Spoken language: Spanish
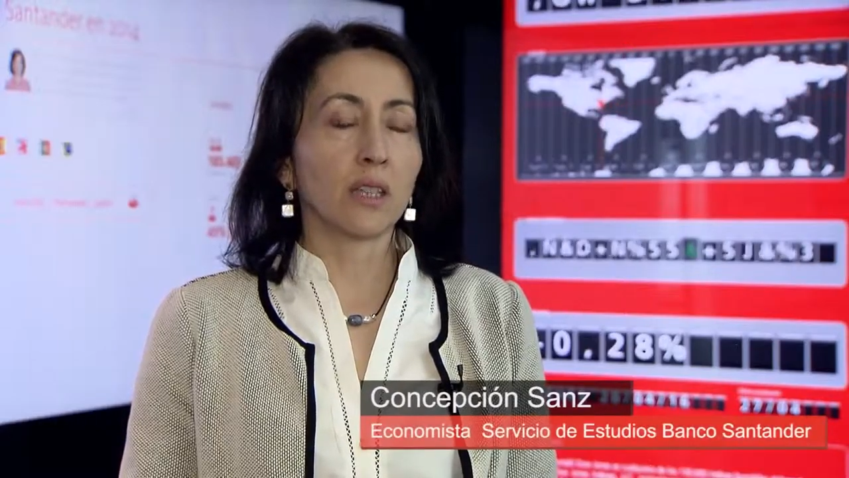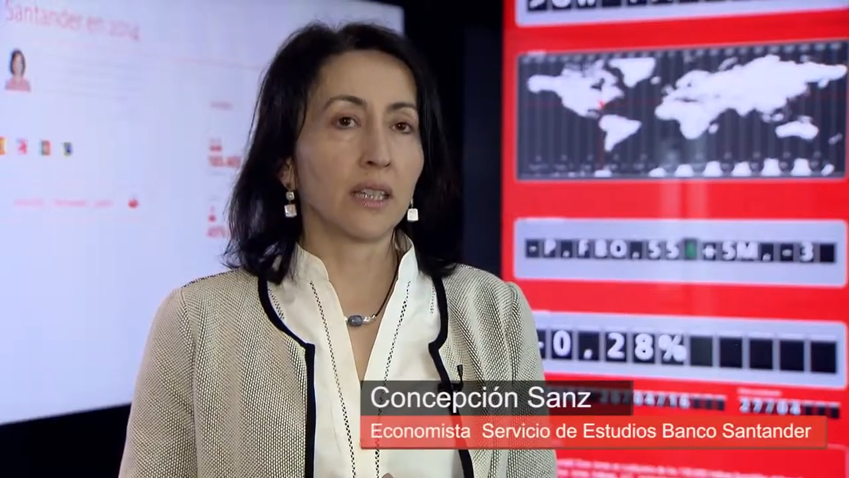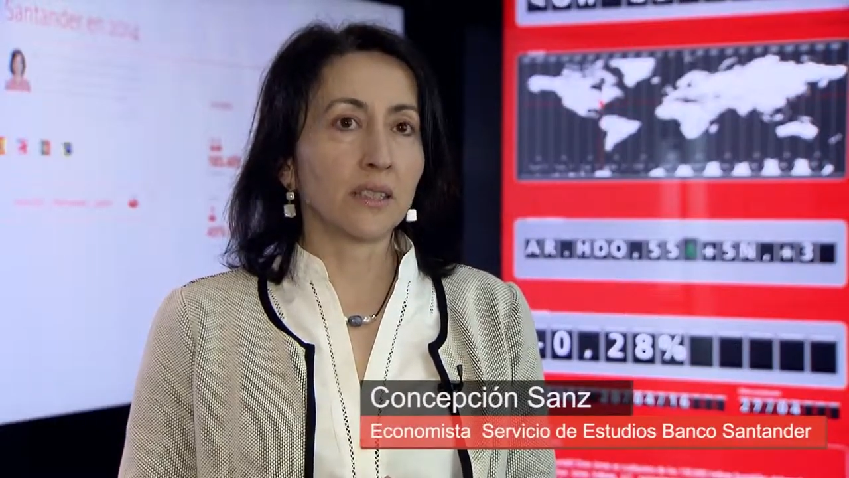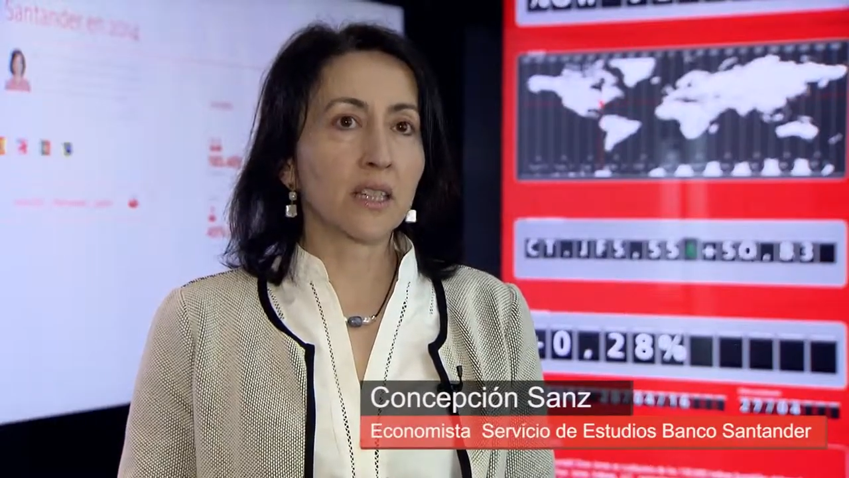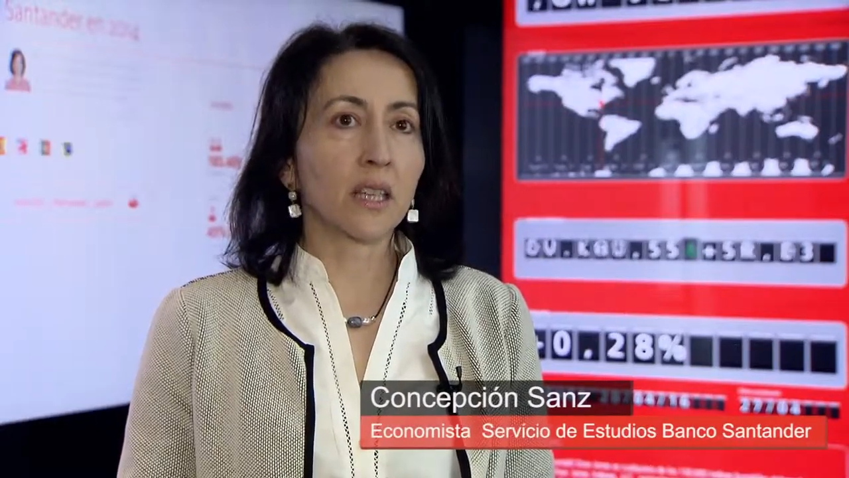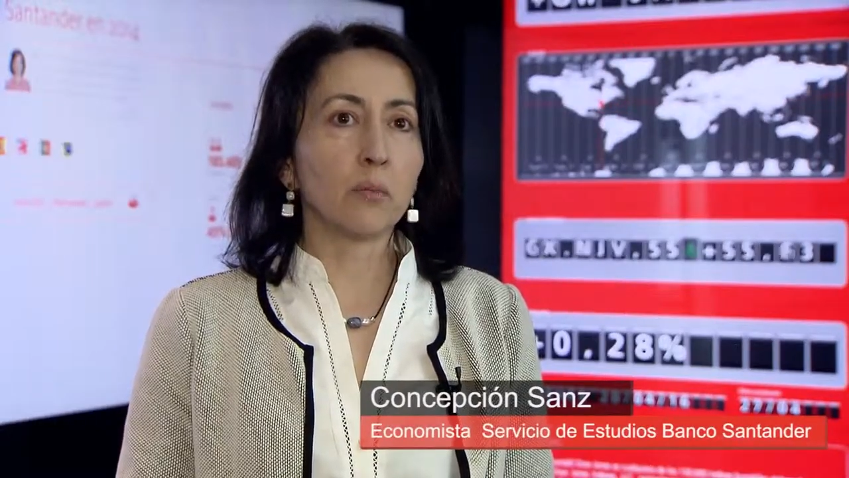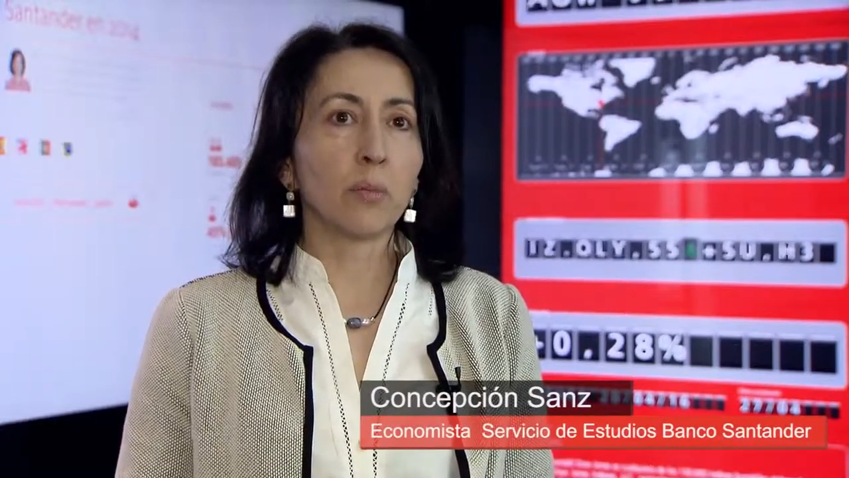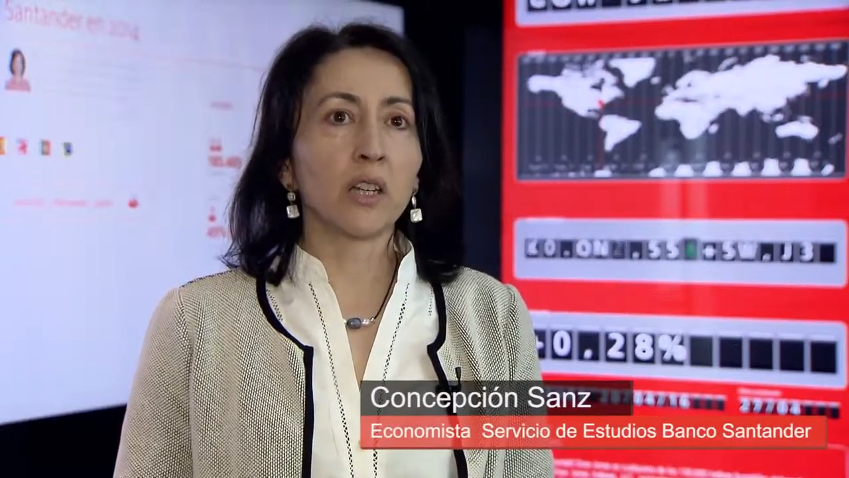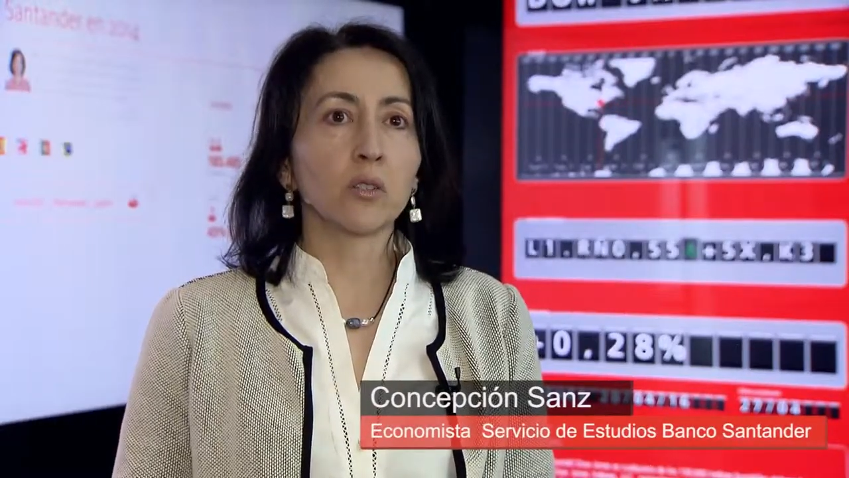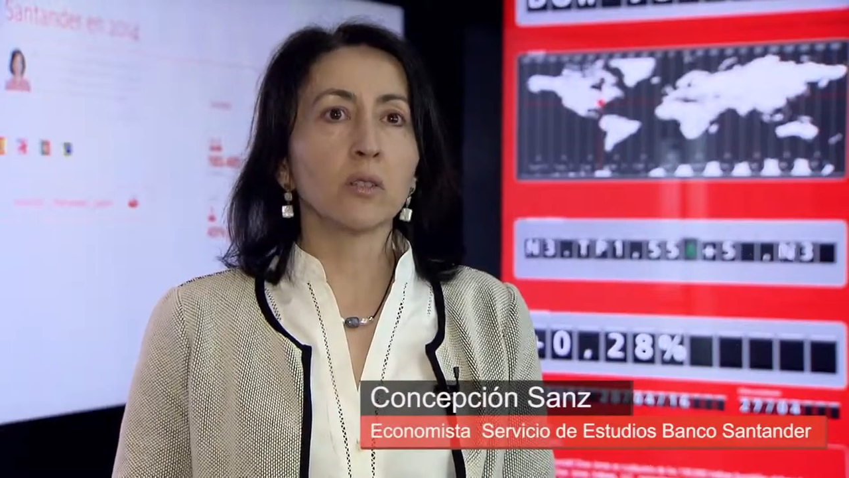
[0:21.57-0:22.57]
la tasa de
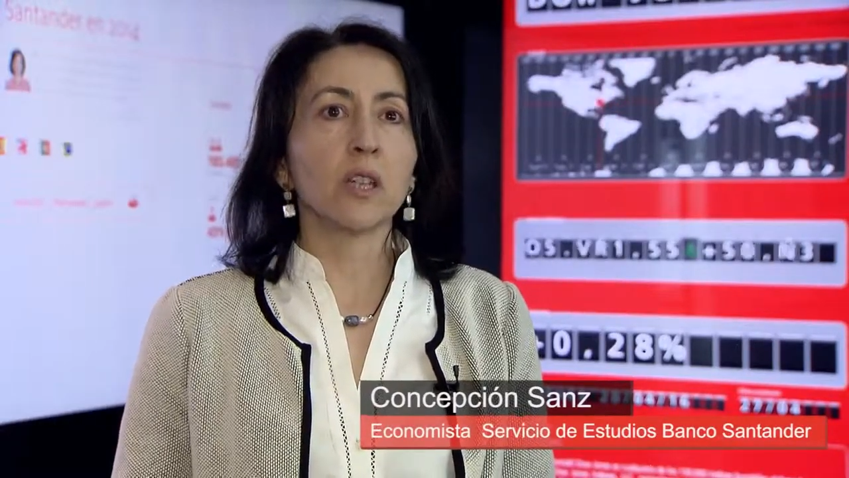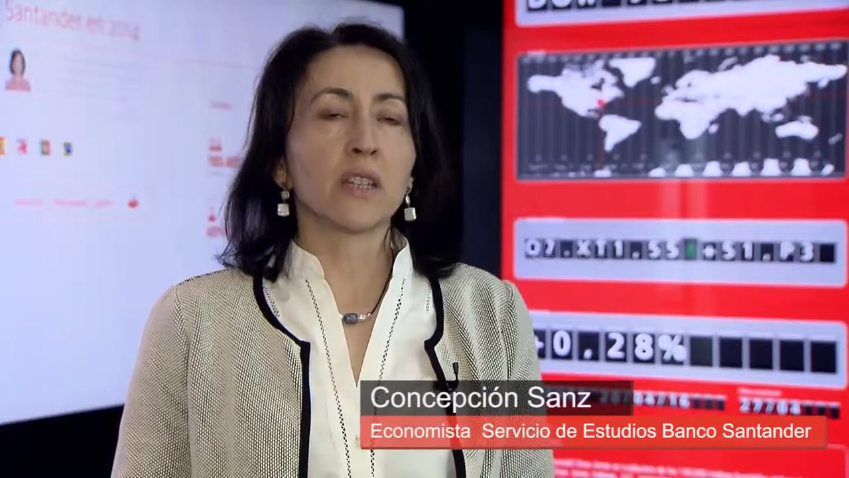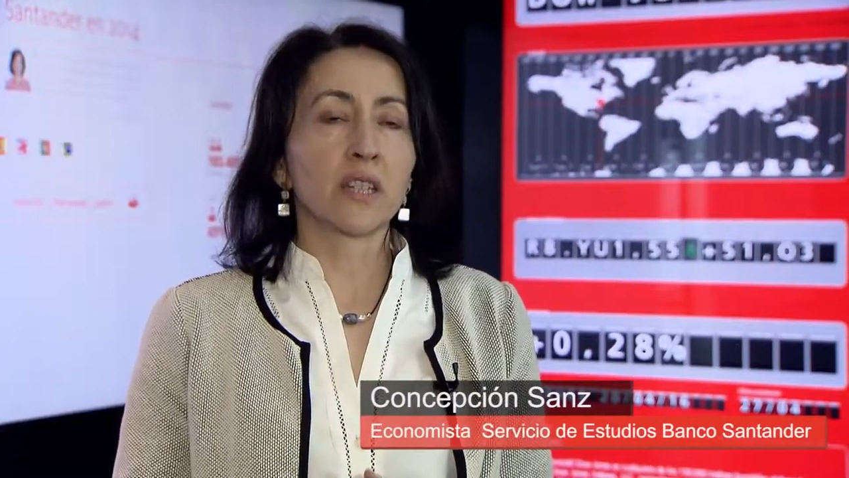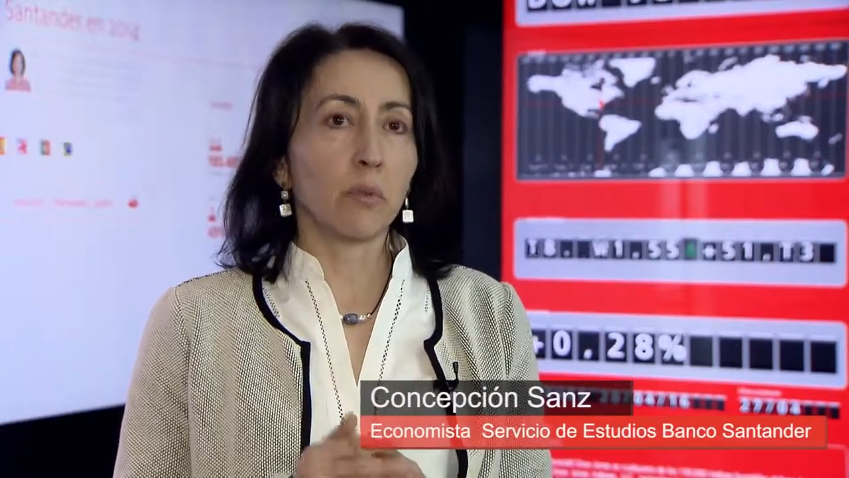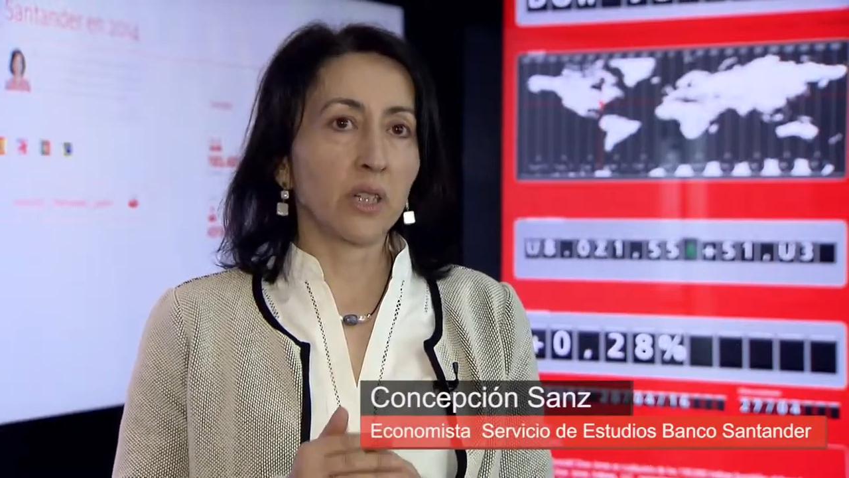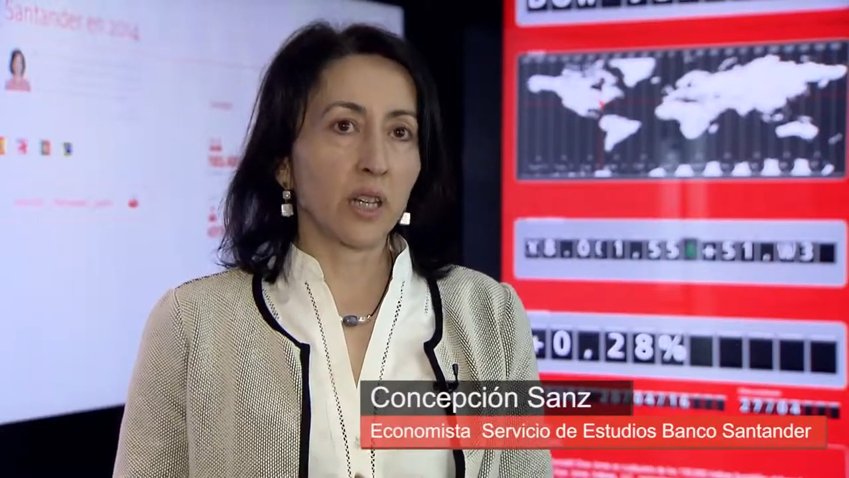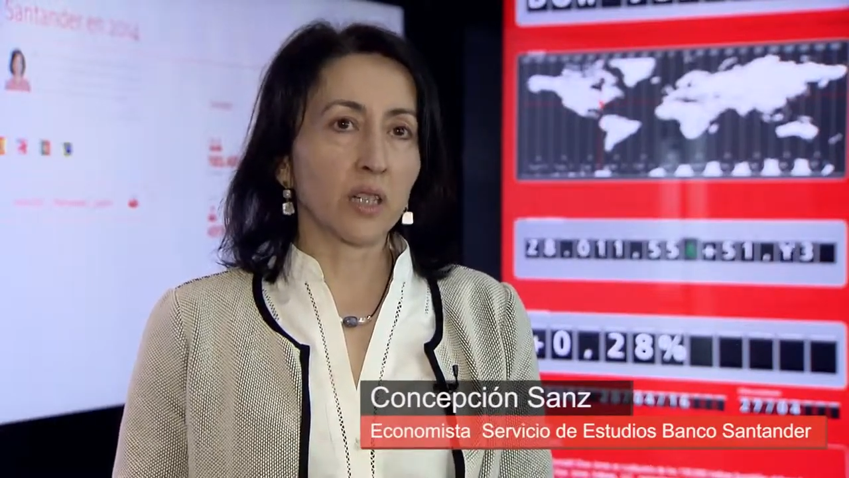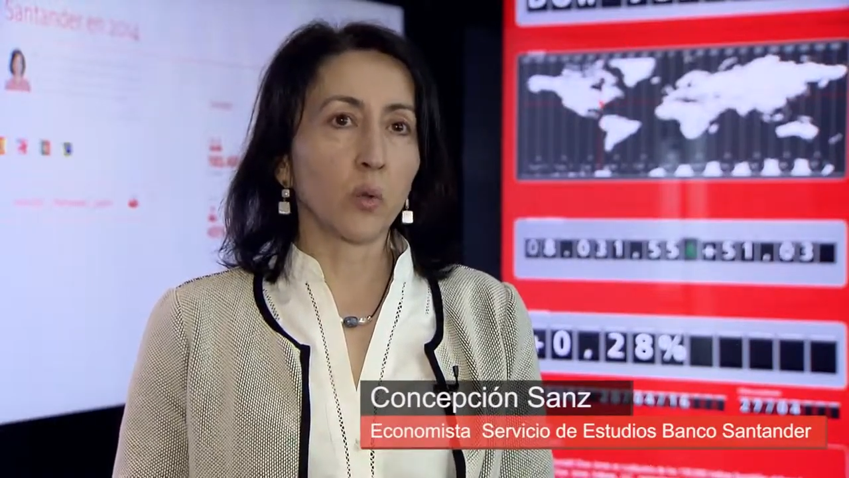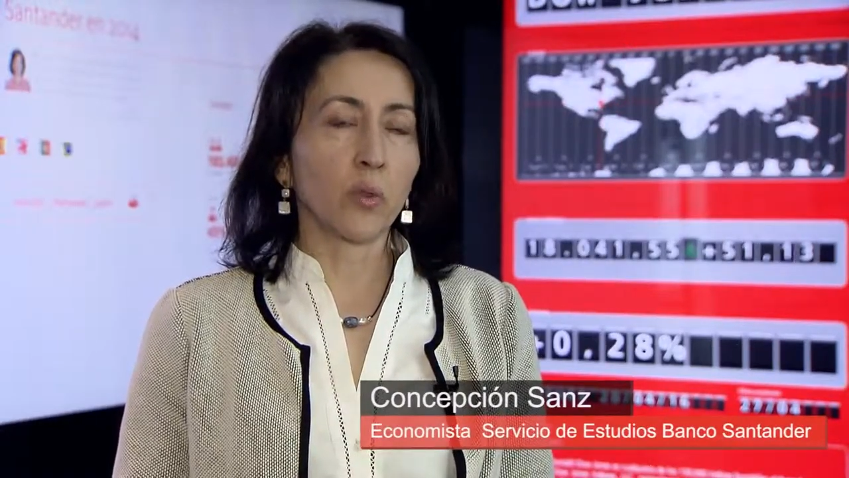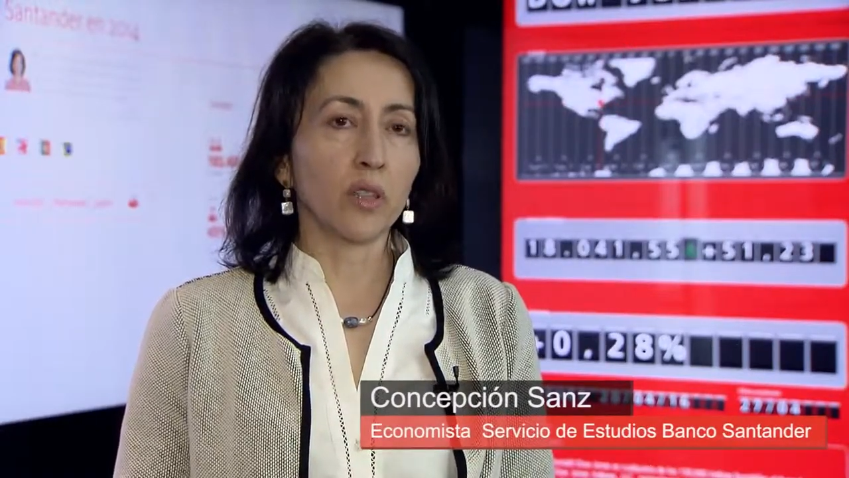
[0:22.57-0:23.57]
paro se habría
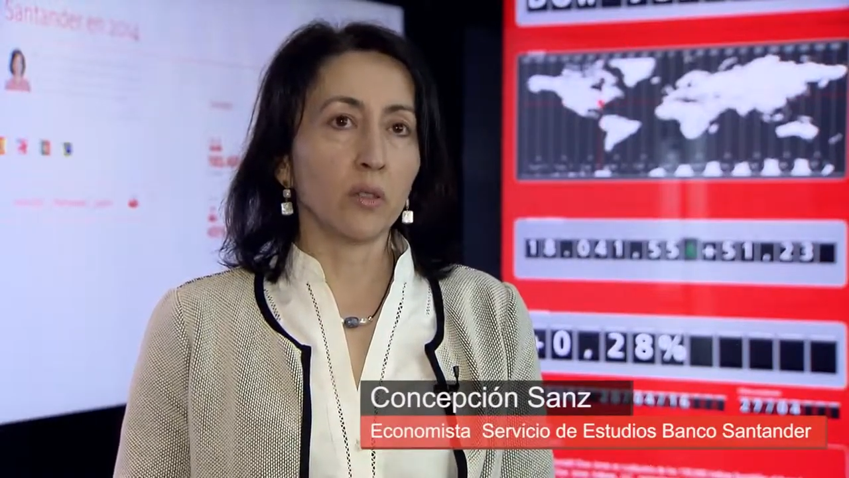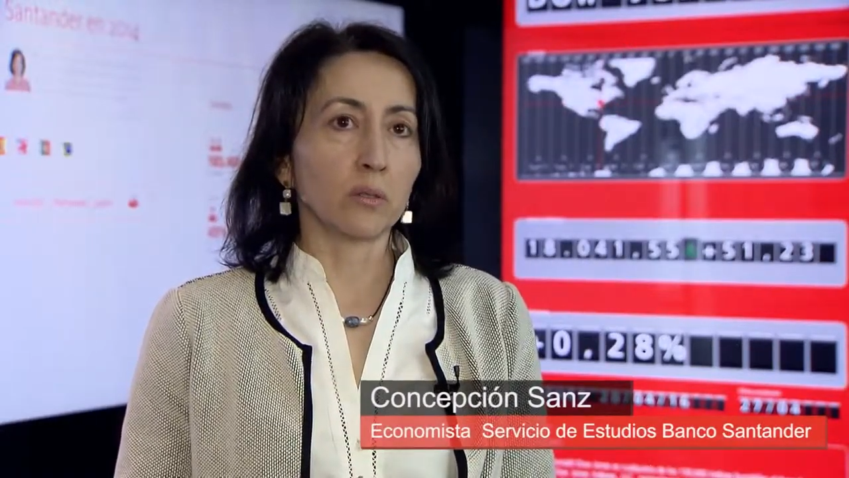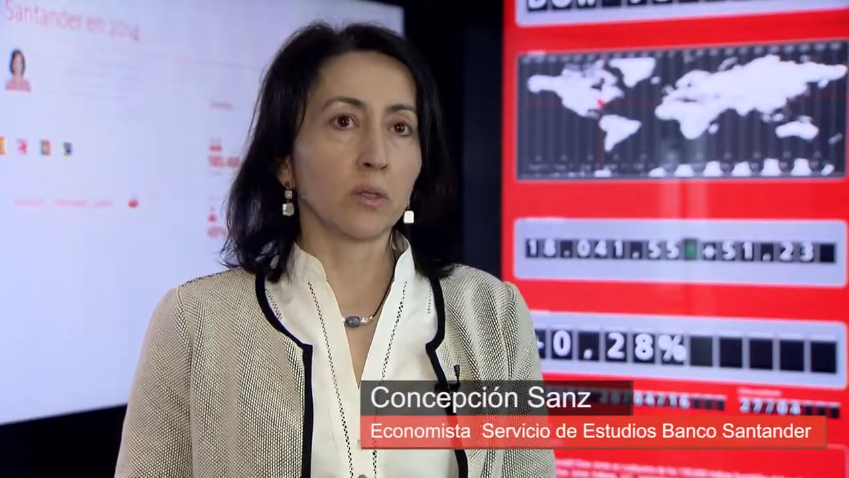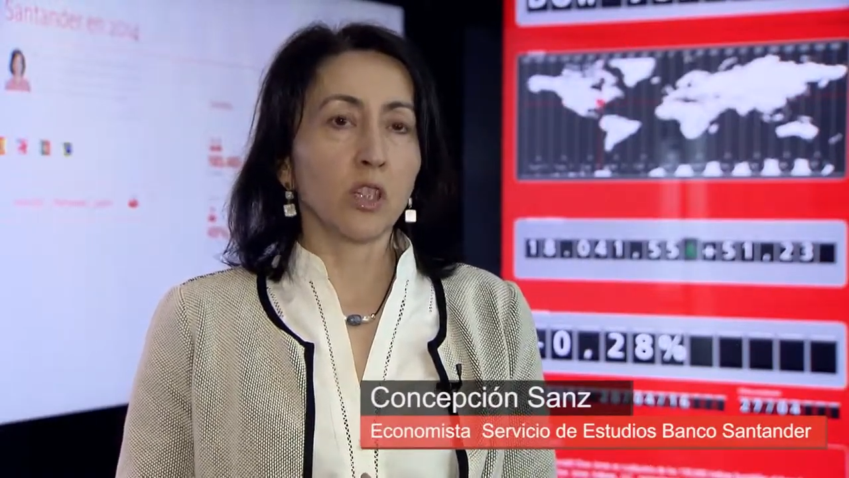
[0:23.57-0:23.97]
reducido.